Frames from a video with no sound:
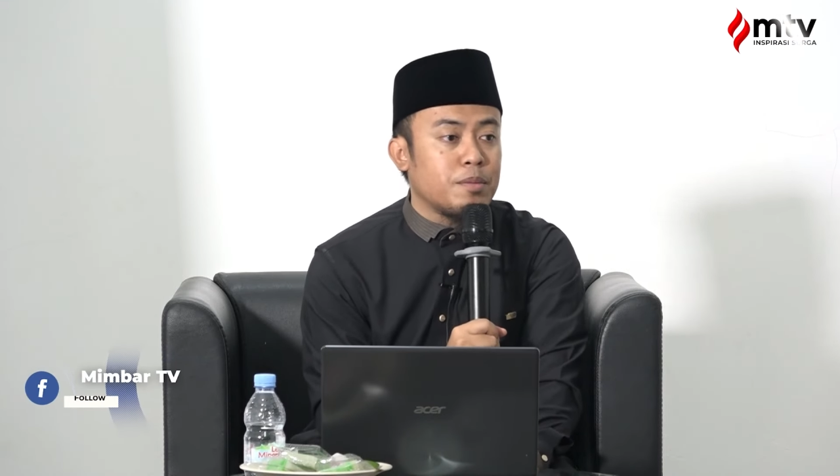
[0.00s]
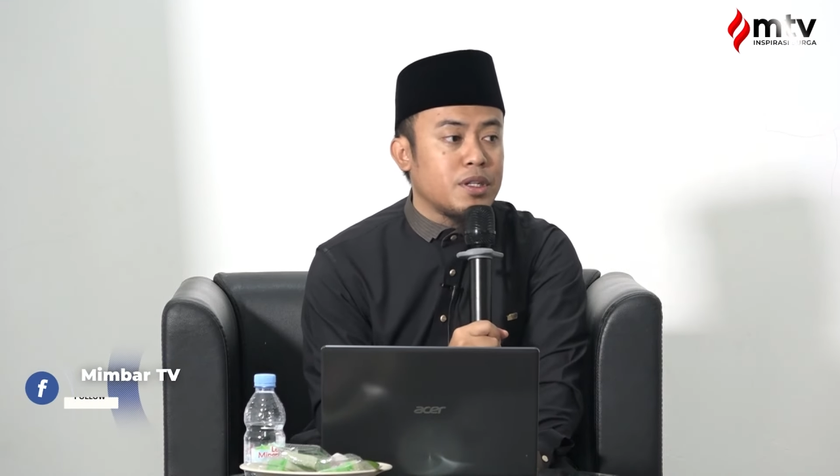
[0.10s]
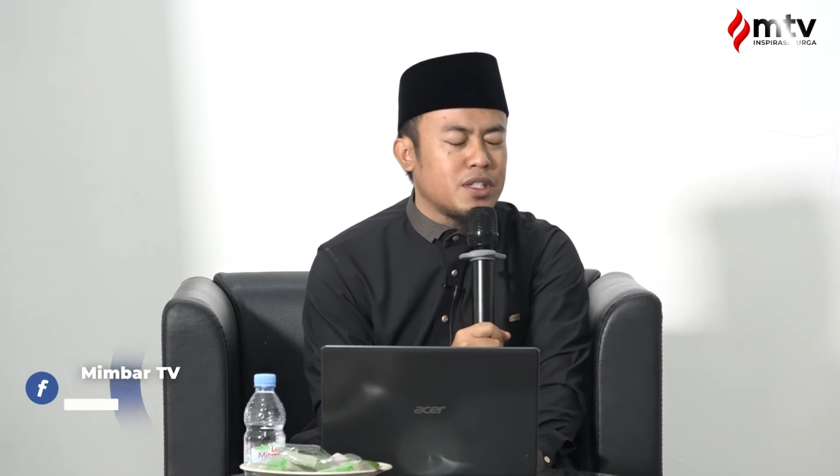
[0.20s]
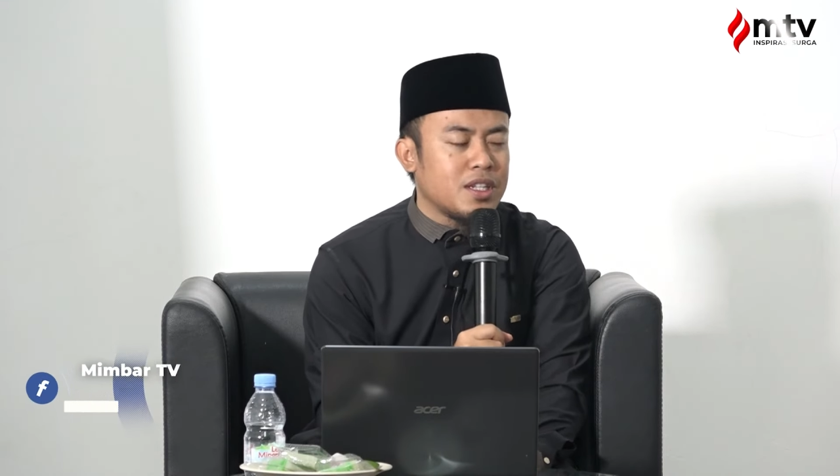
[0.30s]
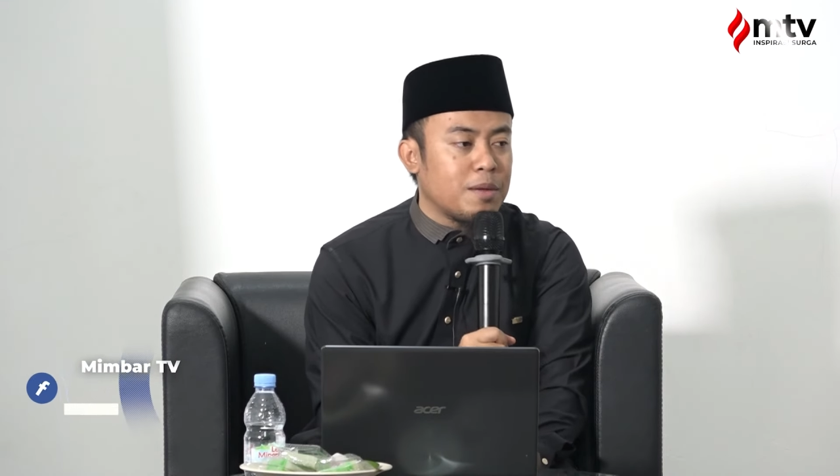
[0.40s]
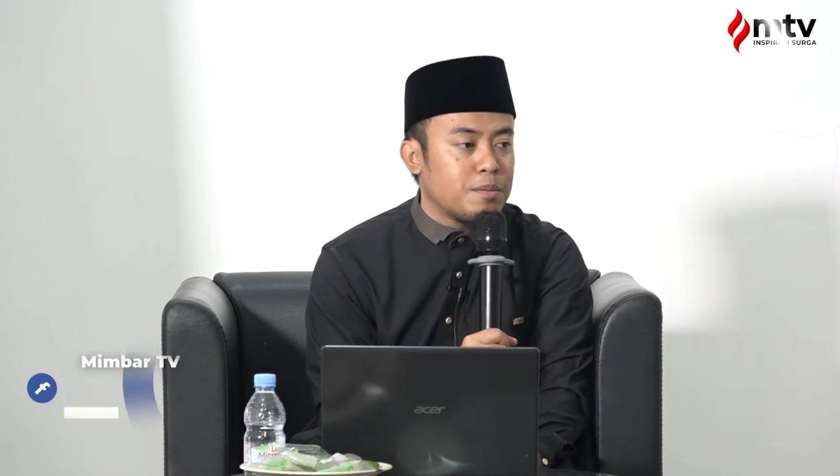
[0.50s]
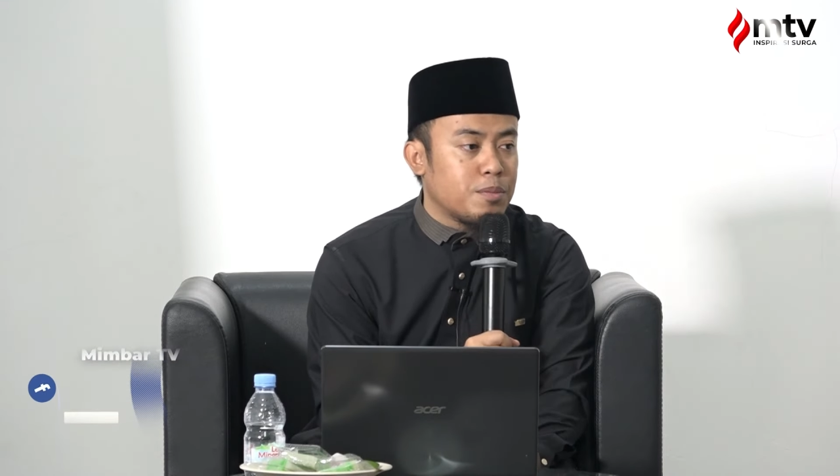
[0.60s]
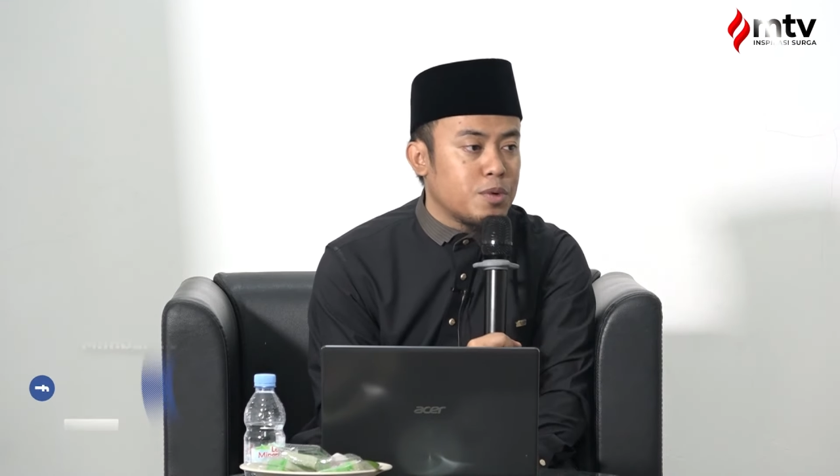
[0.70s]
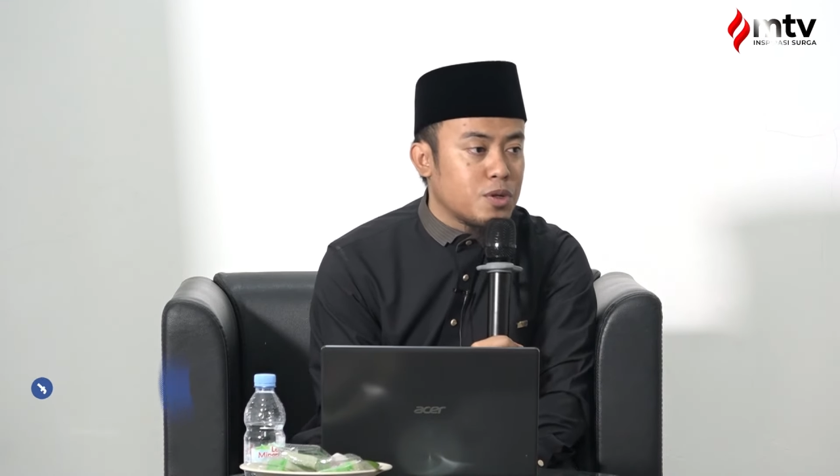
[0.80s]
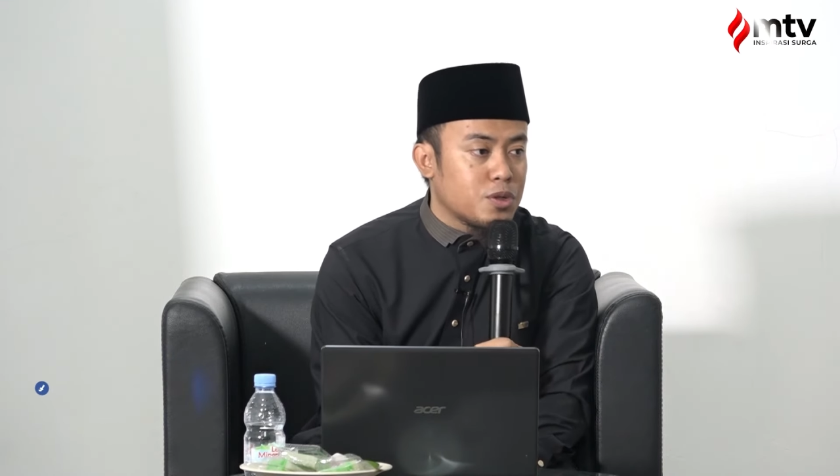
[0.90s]

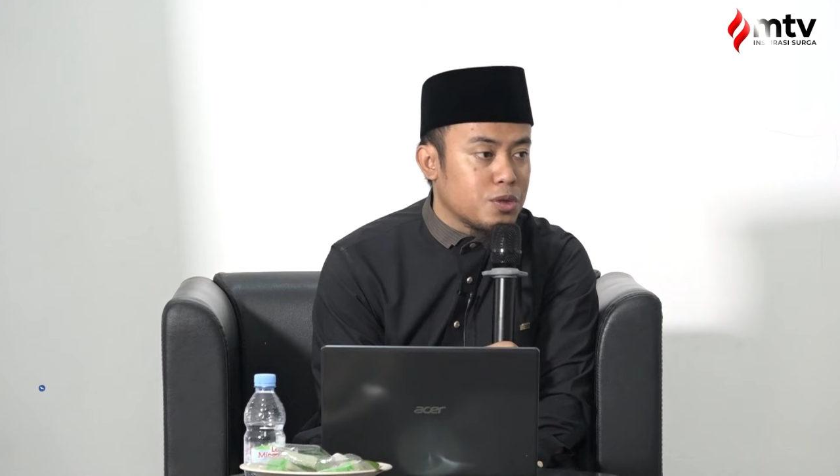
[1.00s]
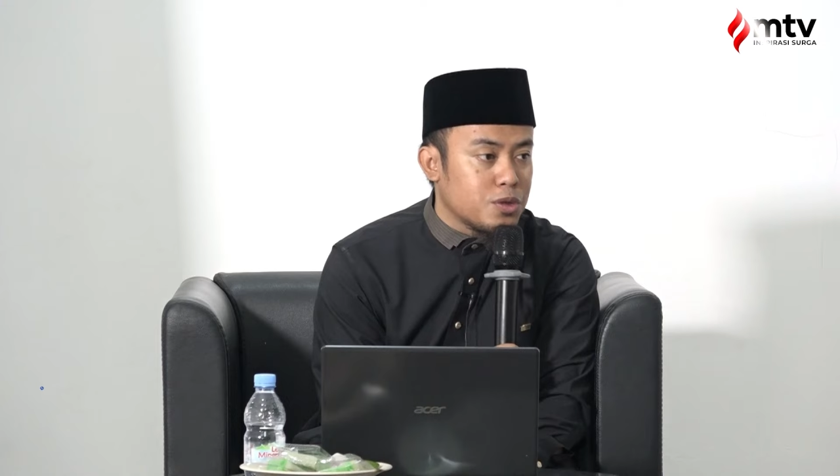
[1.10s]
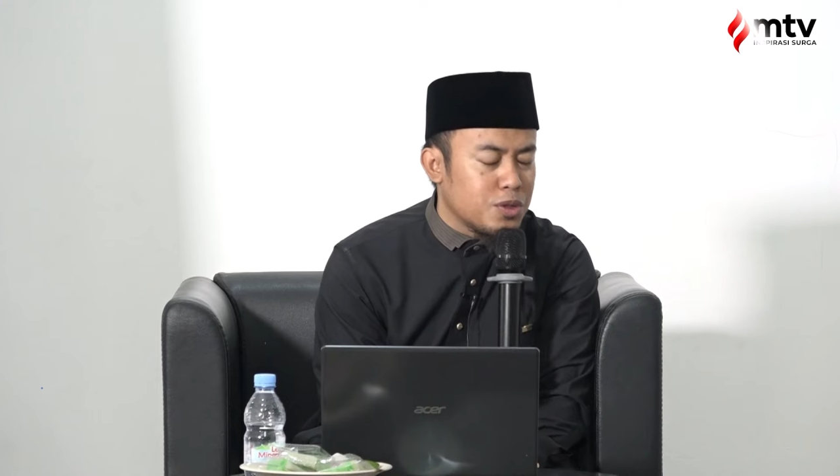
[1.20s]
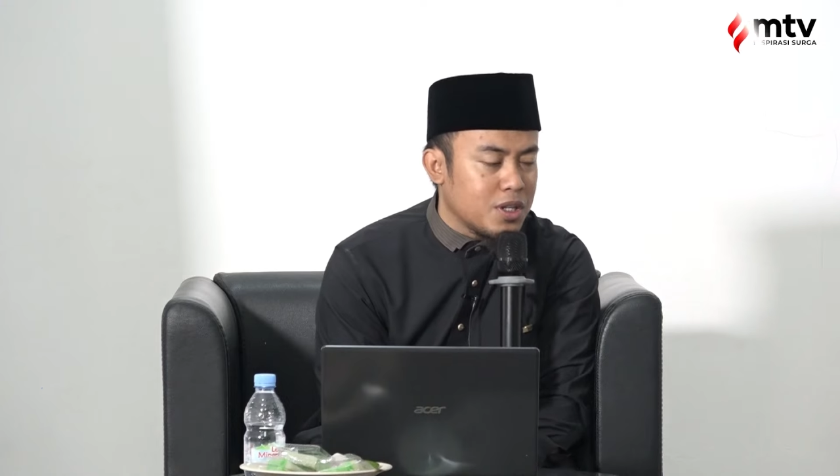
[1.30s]
mencampur susu